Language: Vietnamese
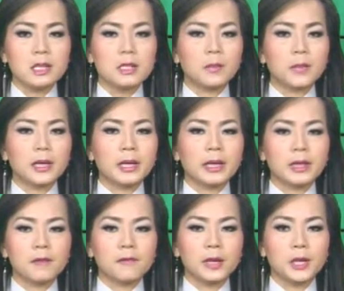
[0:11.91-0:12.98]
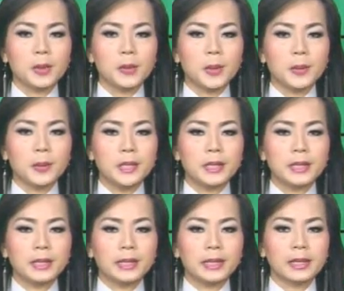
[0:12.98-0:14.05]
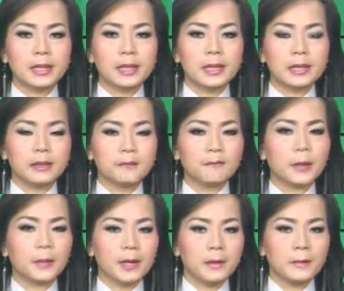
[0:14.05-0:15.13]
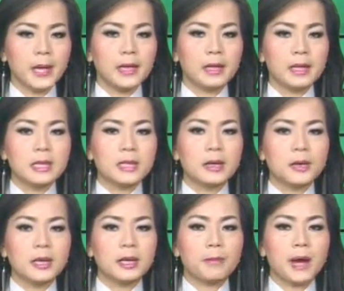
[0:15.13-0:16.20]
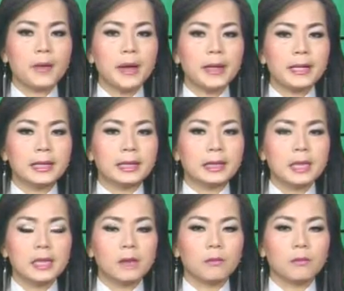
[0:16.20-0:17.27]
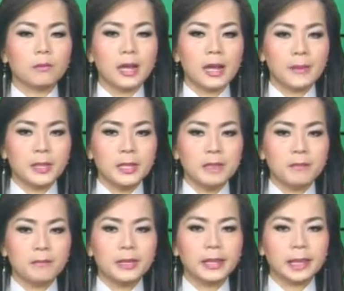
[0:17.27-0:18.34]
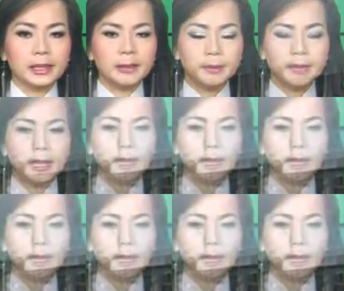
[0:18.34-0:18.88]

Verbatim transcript: trong khi các nhân viên cứu hộ di dời các thi hài bị mắc vào ngày hôm nay sau khi bão Haiyan tấn công đã làm ít nhất 10.000 người bị thiệt